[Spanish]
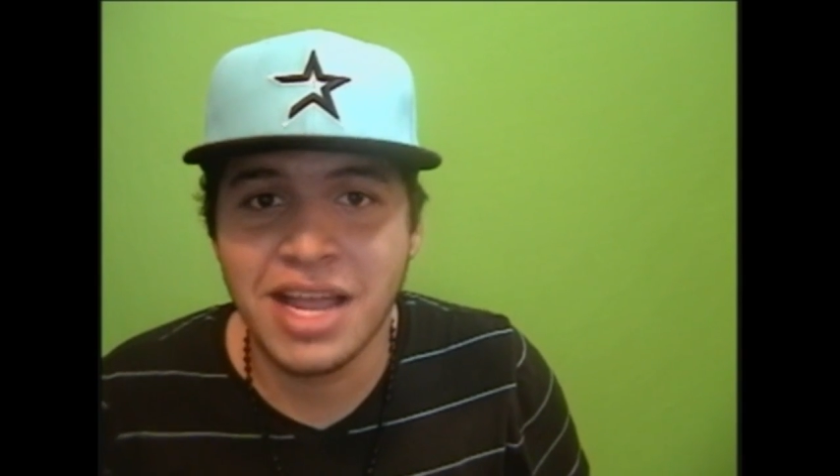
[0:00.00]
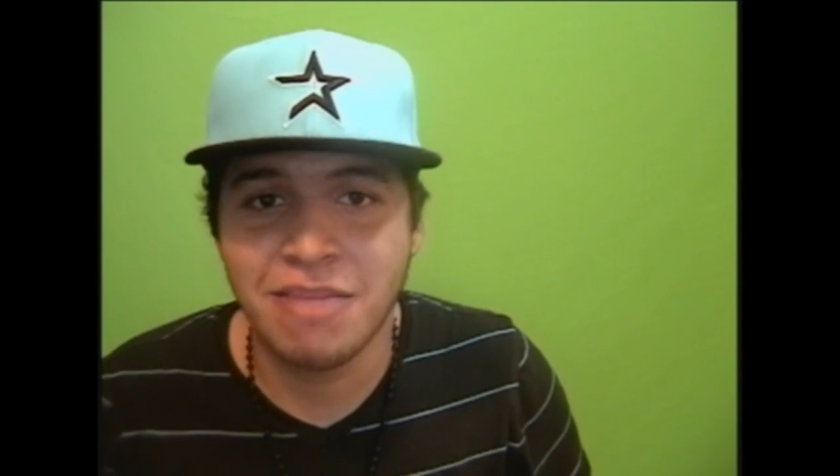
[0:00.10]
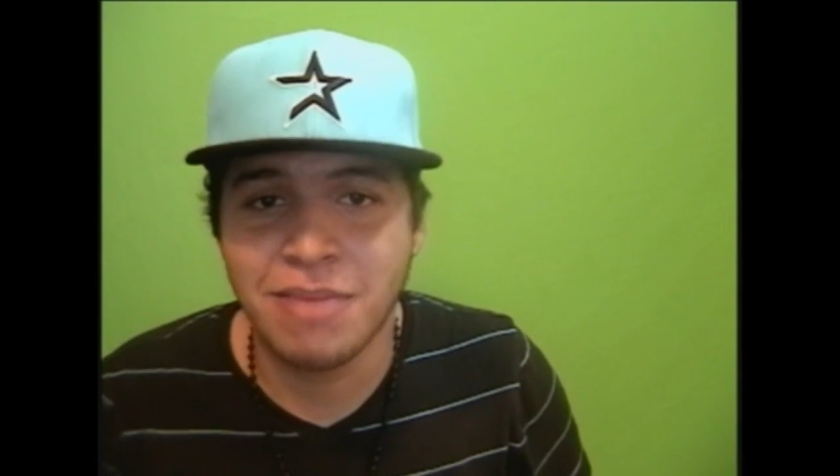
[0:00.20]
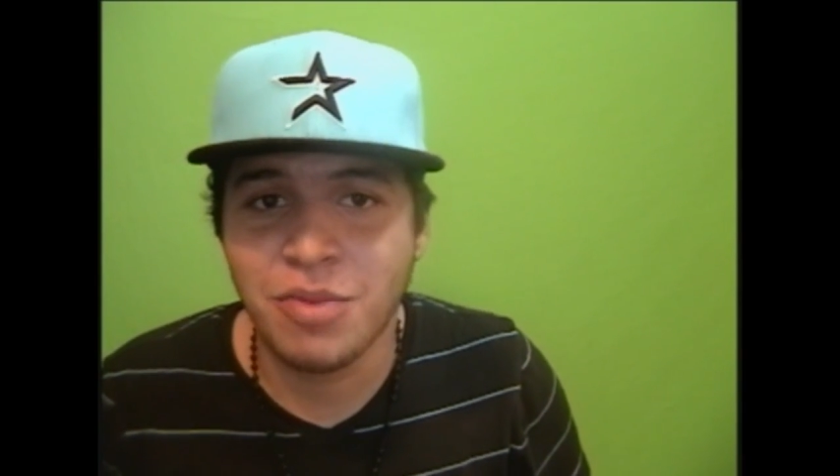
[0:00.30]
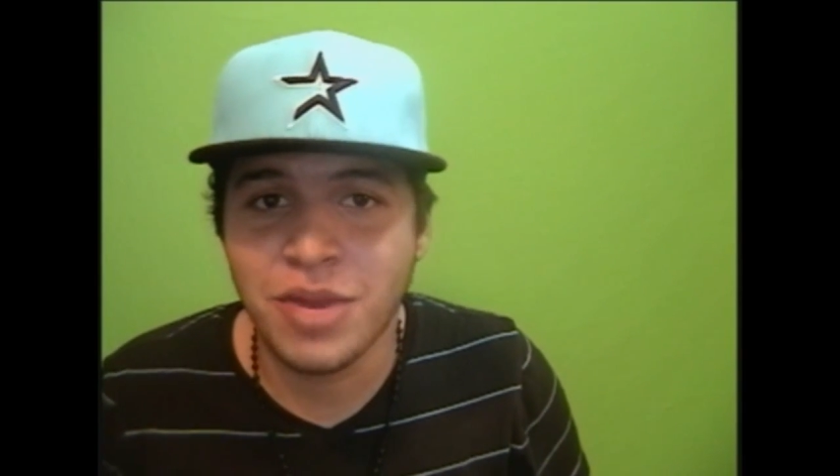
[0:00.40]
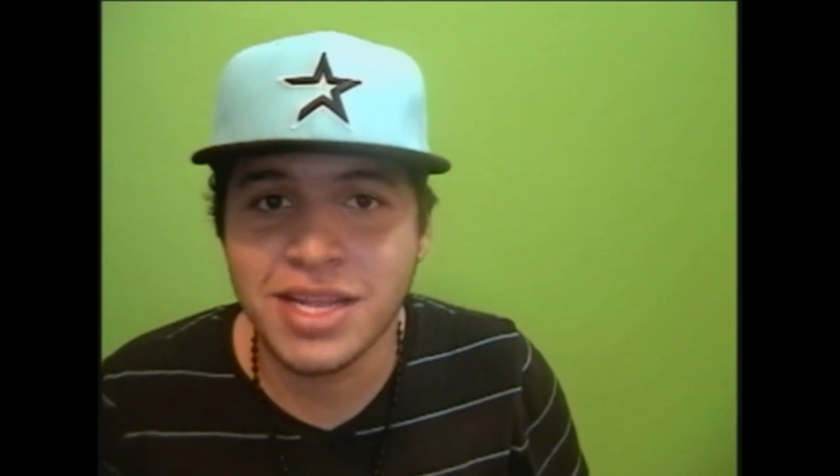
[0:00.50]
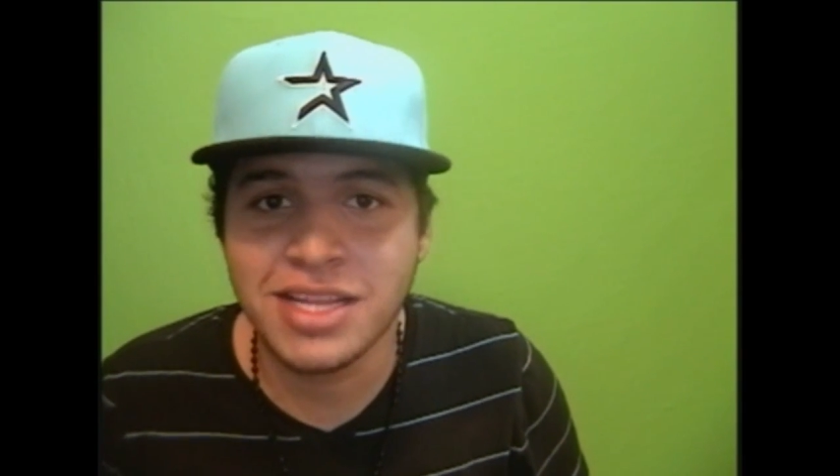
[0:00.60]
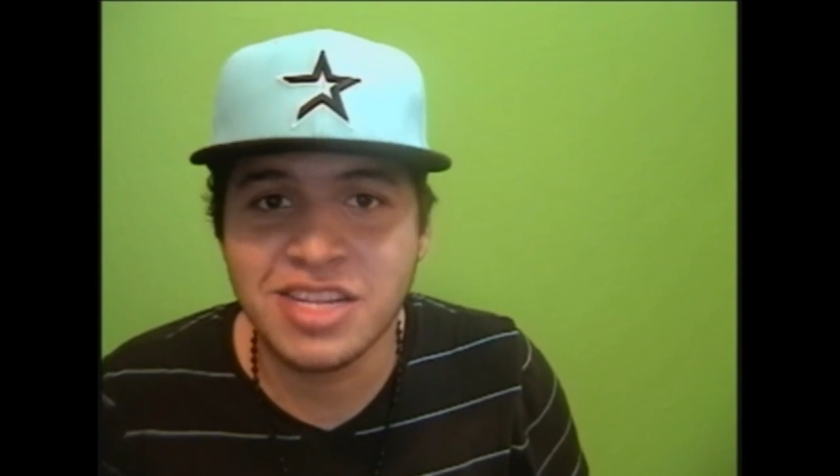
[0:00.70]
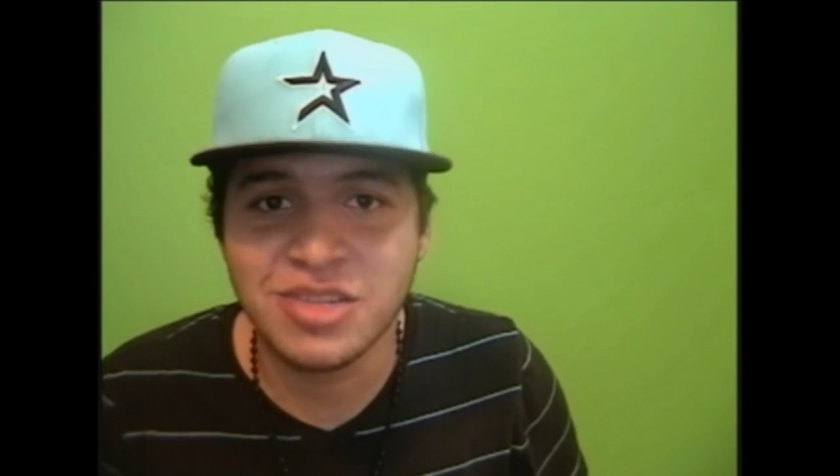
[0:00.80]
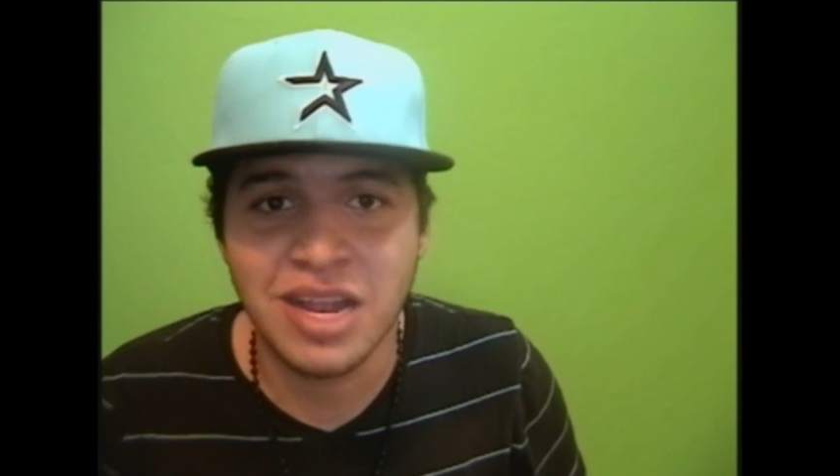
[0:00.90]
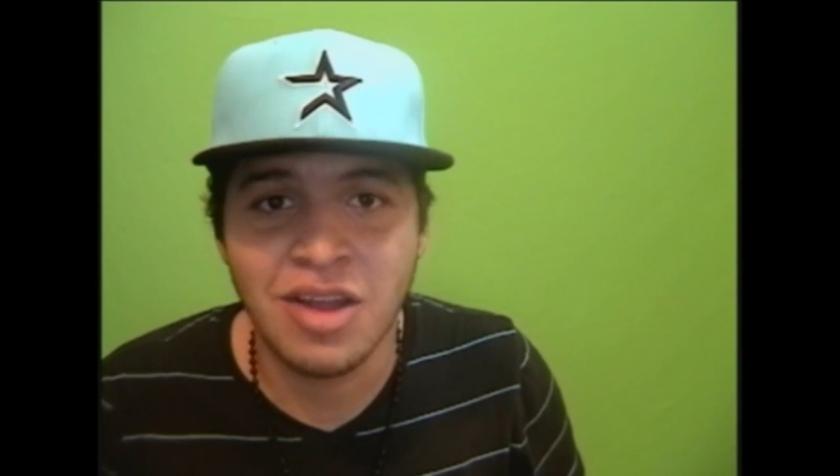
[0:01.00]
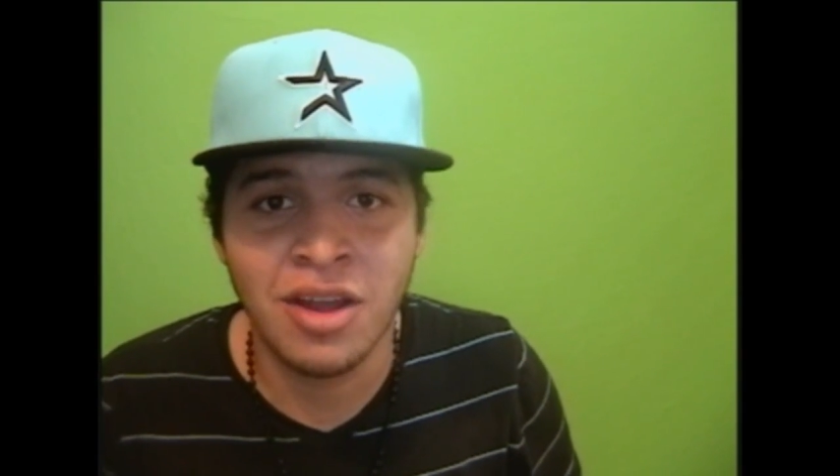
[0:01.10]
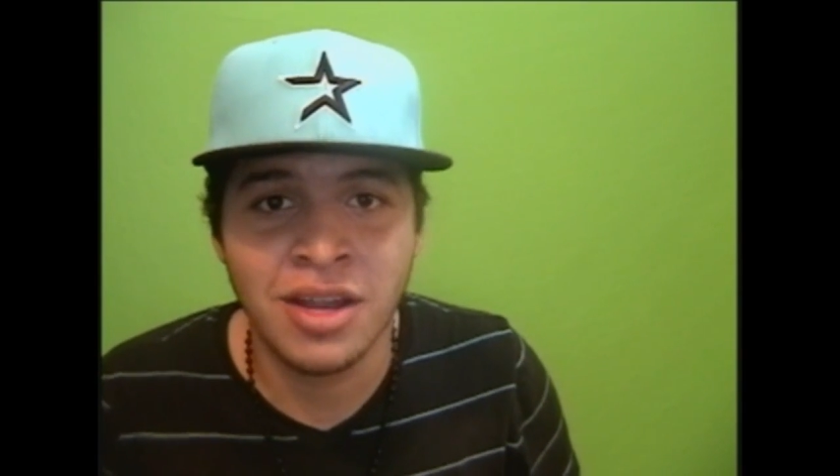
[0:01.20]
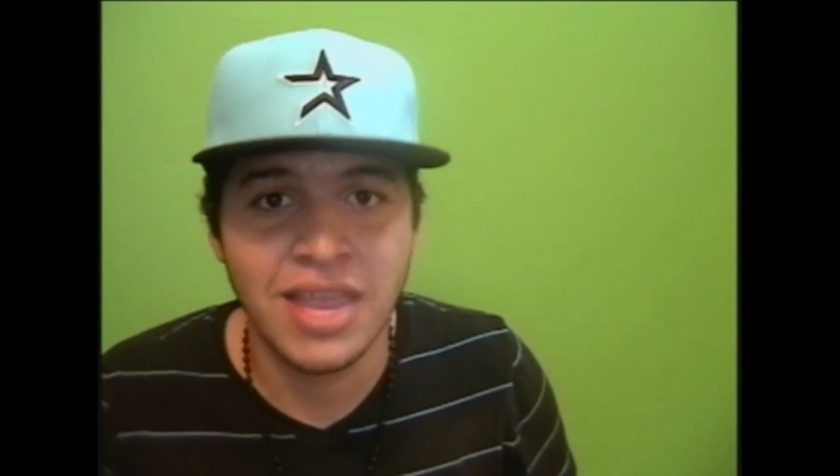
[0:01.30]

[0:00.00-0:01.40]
de las más bonitas de tu salón